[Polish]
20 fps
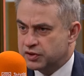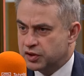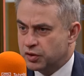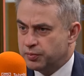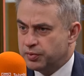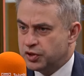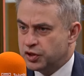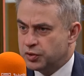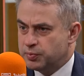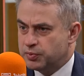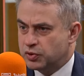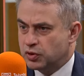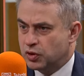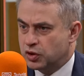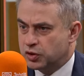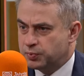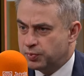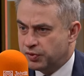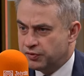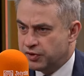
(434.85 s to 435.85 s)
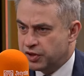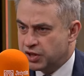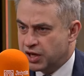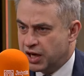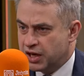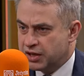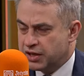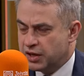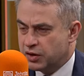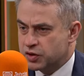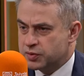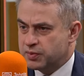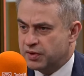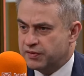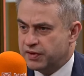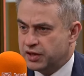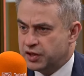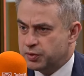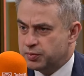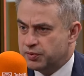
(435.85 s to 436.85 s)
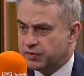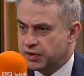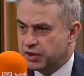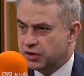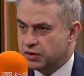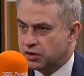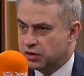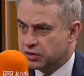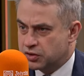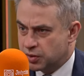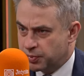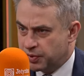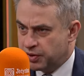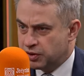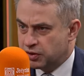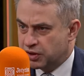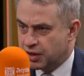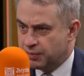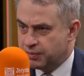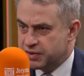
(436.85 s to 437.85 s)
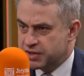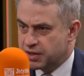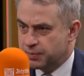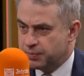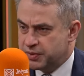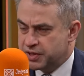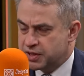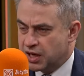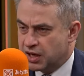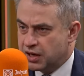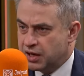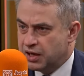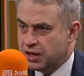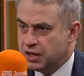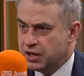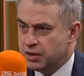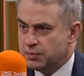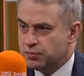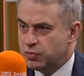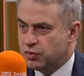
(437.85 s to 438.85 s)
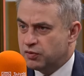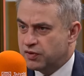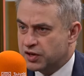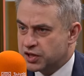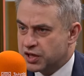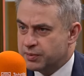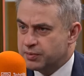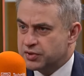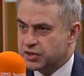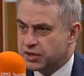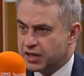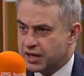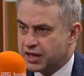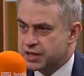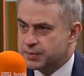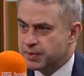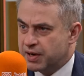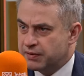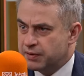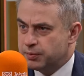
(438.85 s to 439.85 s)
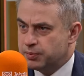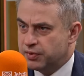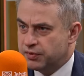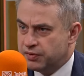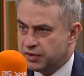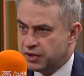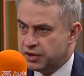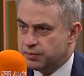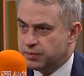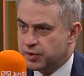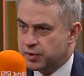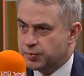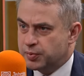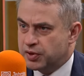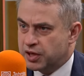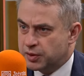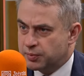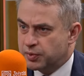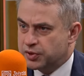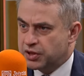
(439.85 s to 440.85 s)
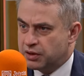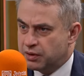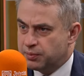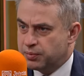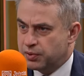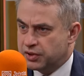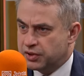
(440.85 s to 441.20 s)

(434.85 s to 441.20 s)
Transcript: Zrobiliśmy to odpowiedzialnie, rozmawialiśmy wtedy, o co powinno tam być zapisane, bo uważamy, że takie sprawy powinny być ponad podziałem